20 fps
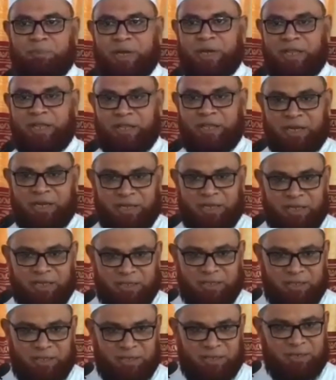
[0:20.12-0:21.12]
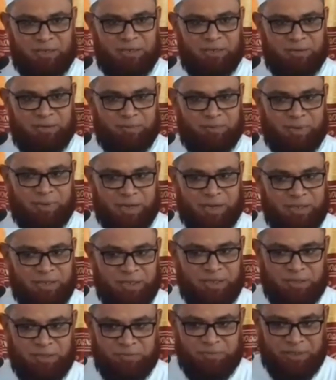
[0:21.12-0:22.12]
மனிதனை
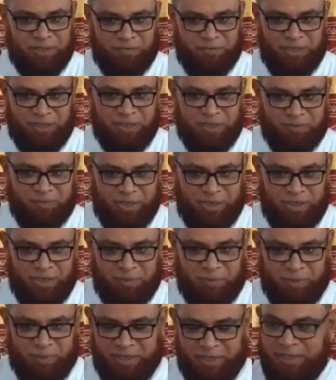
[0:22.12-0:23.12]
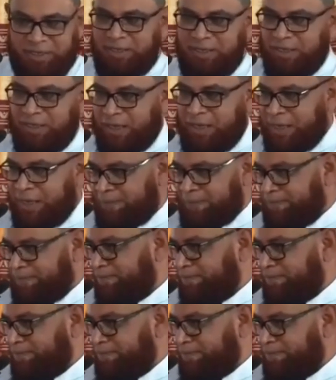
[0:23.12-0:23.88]
மறதிக்கும் தவறுக்கும் இடையில் படைத்திருக்கிறார்